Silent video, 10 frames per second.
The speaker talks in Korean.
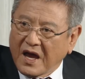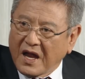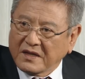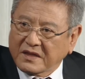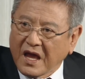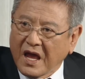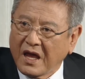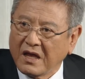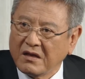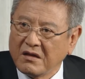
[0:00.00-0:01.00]
나갈 때
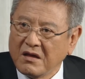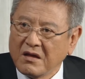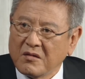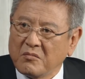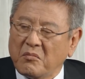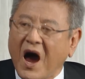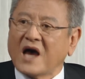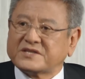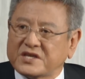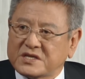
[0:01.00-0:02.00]

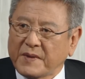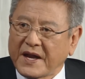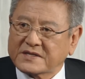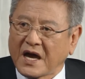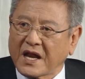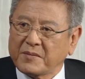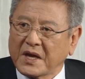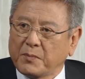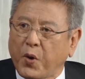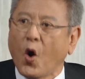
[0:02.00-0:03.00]
마시 집안의 사람이길